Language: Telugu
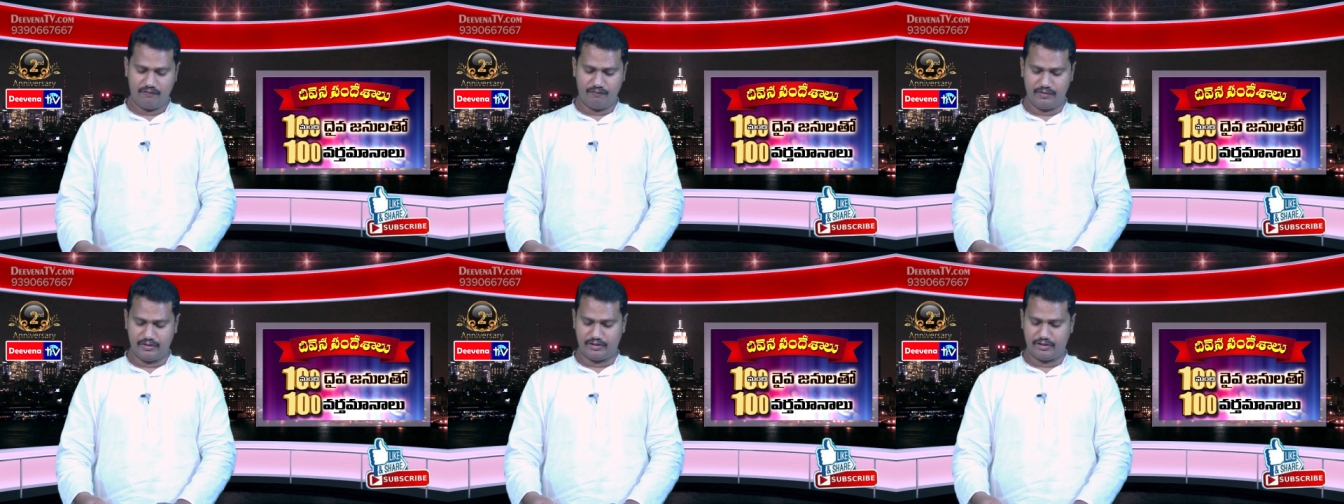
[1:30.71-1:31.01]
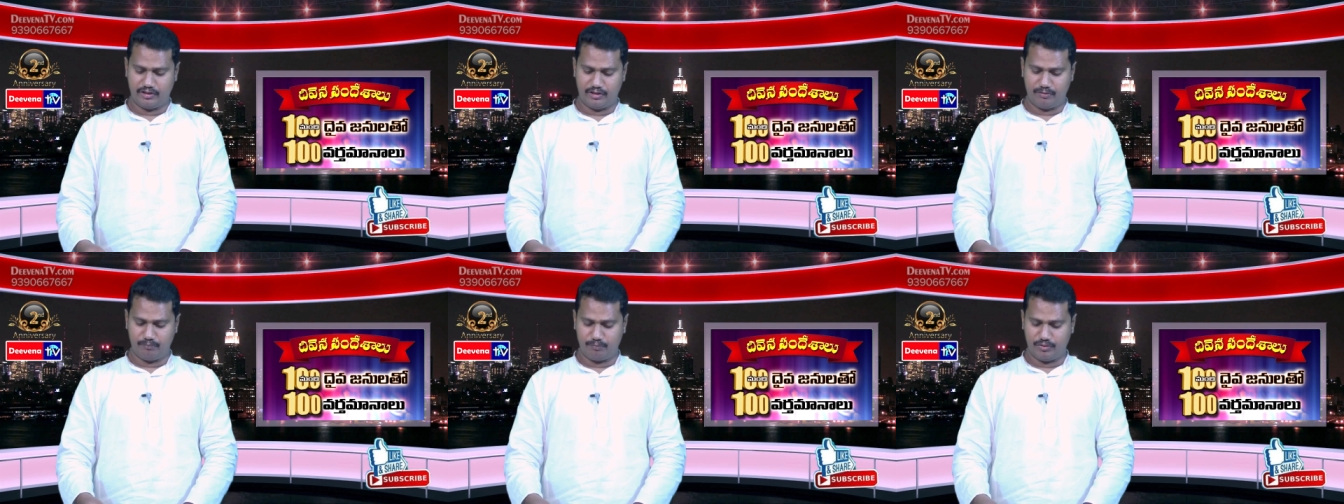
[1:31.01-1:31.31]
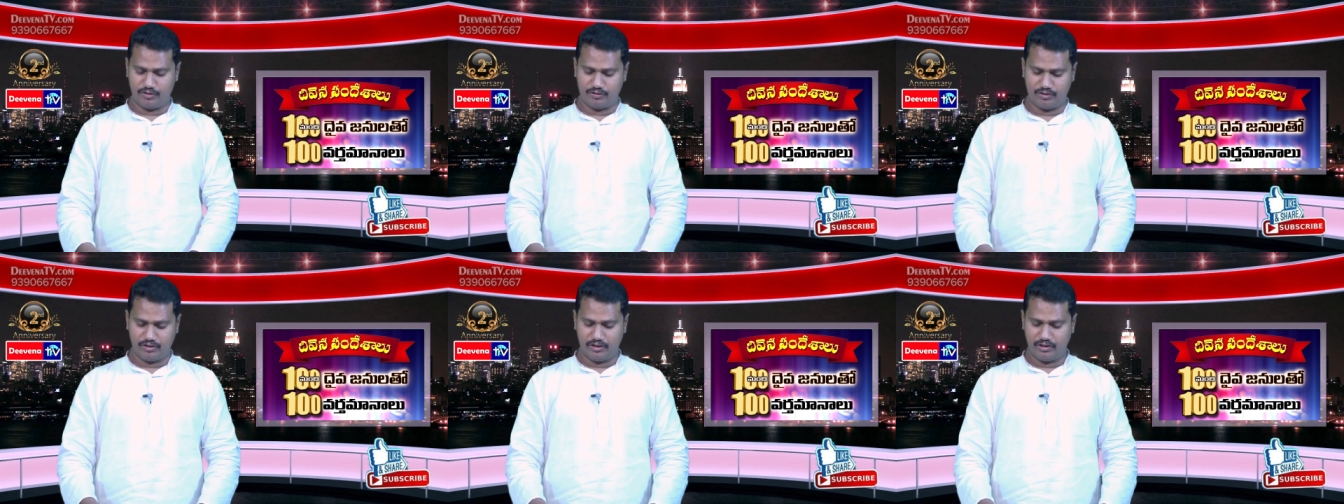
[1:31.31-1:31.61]

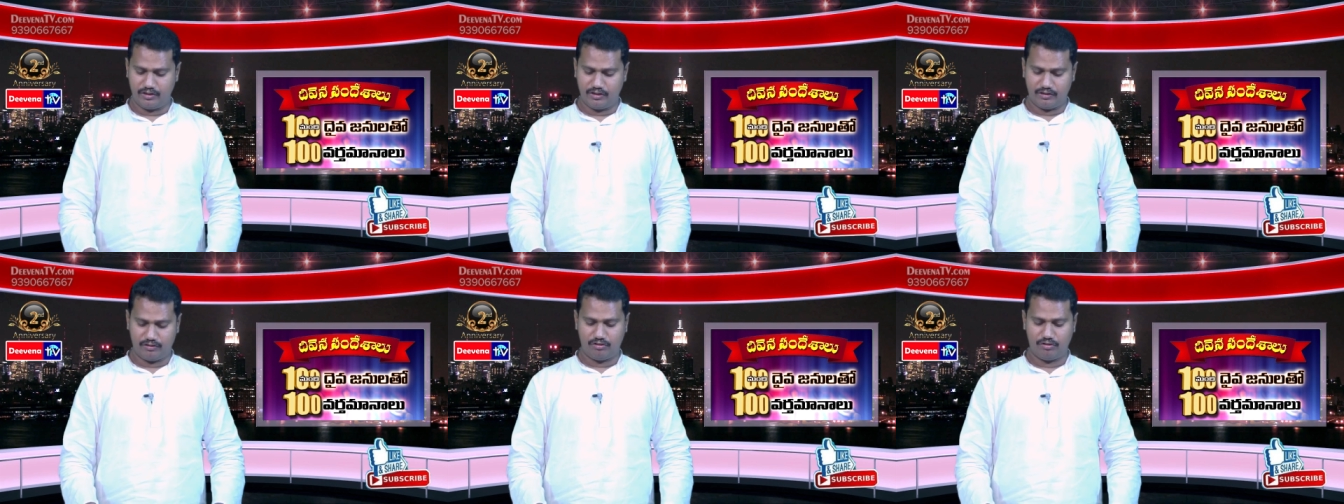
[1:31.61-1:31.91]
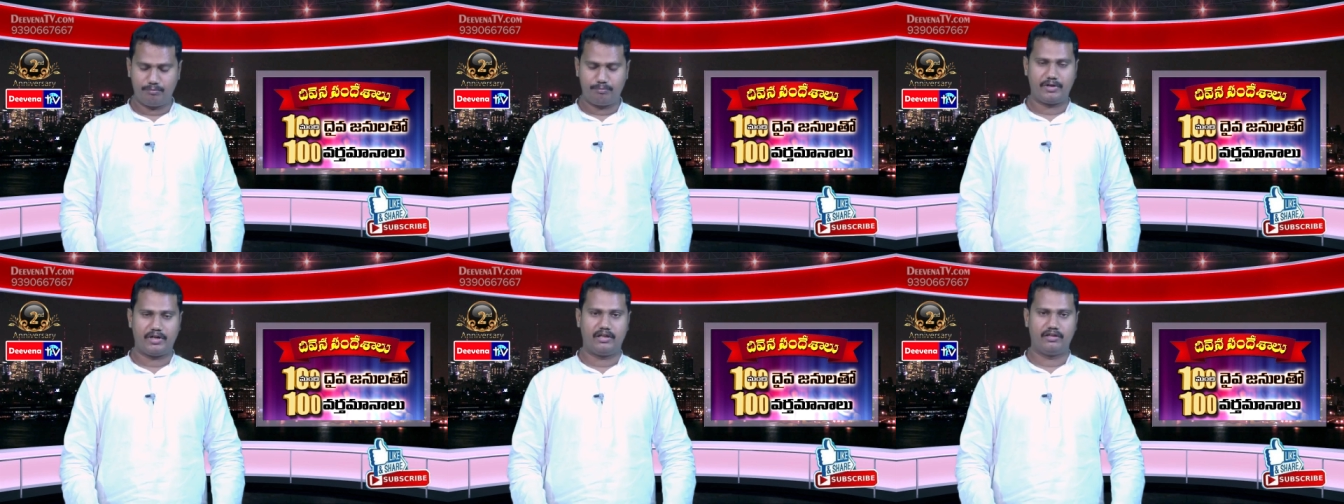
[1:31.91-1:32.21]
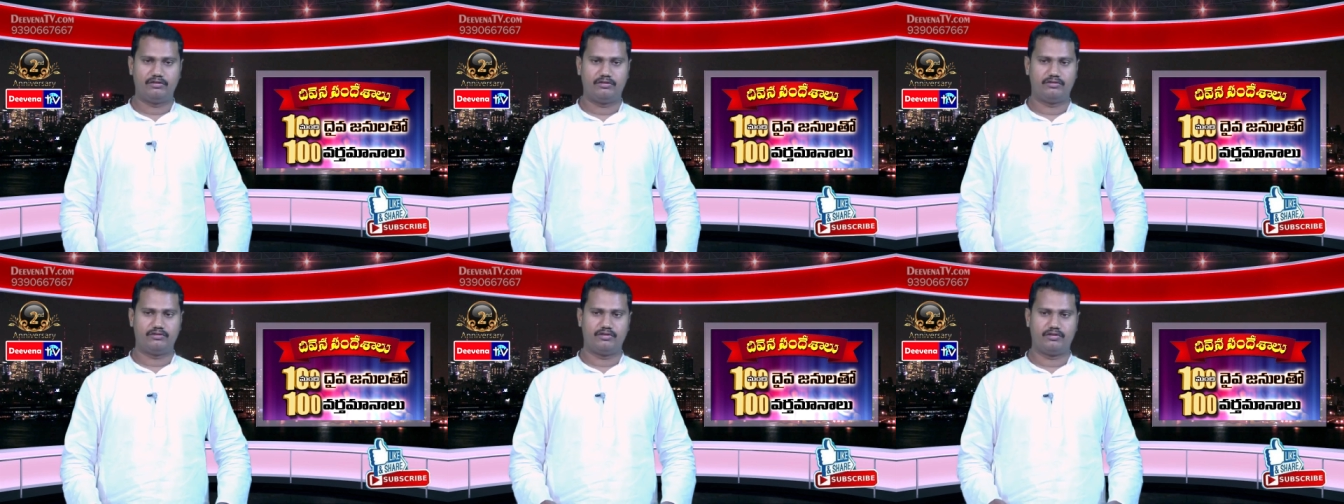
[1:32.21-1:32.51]
విస్తరింప చేయనట్లు
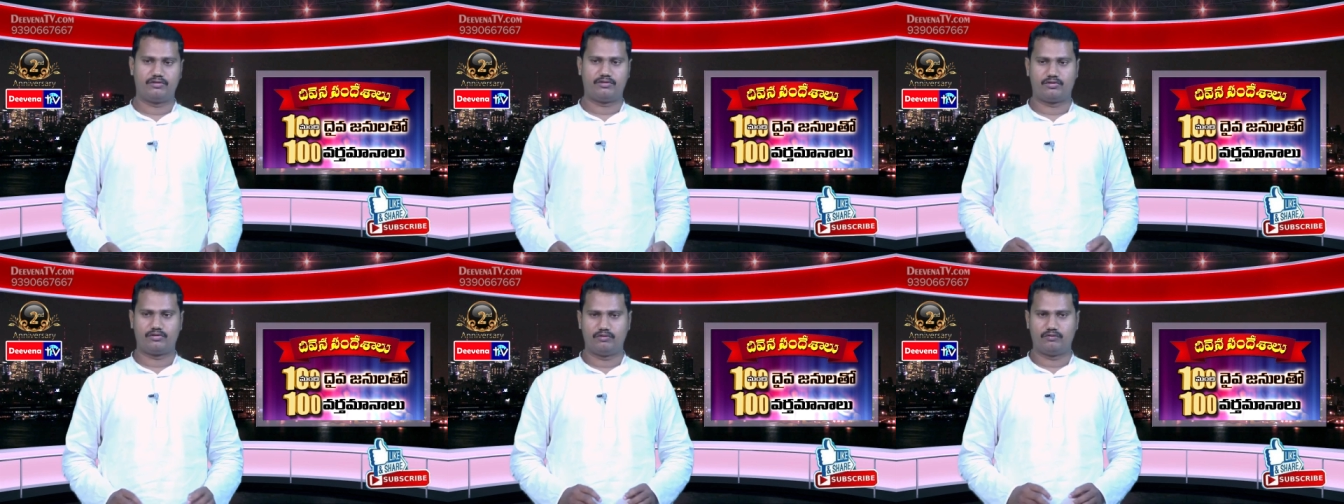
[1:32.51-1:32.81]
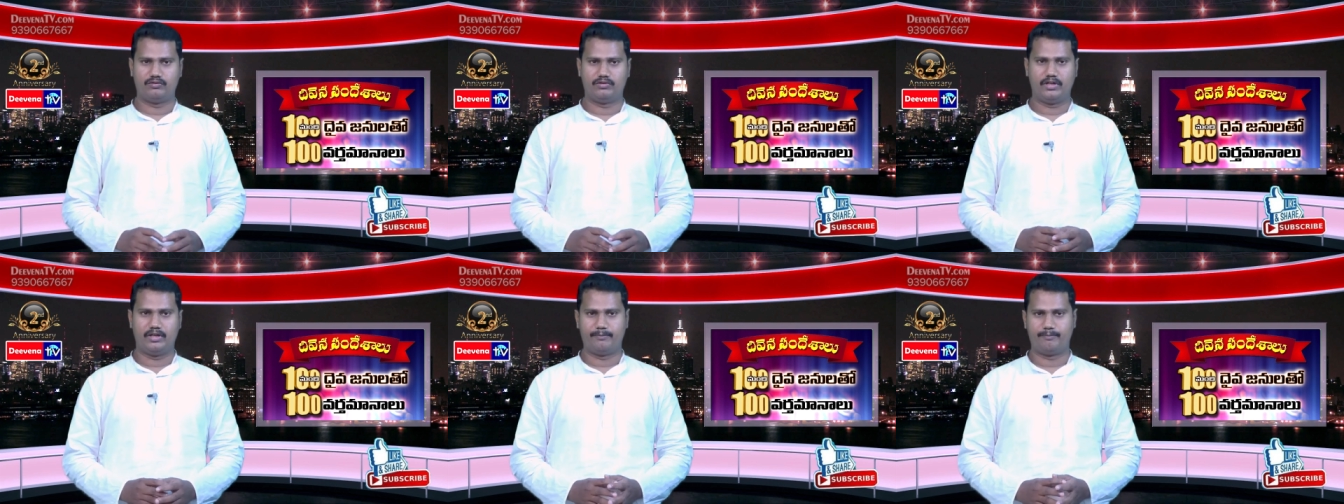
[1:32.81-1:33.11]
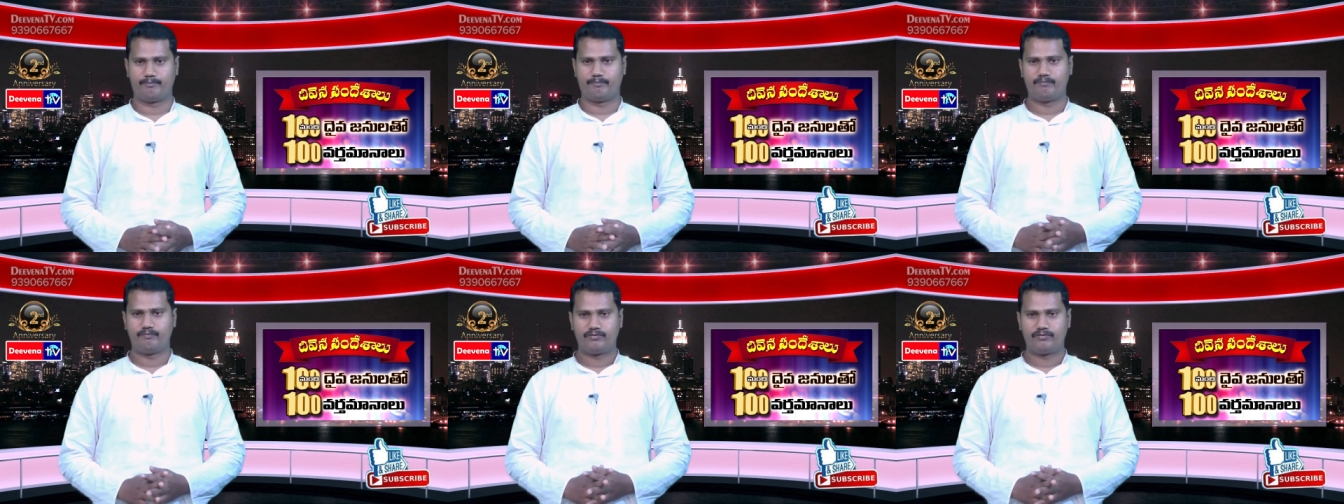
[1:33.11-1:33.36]
ప్రార్థన చేస్తూ ఉన్నాం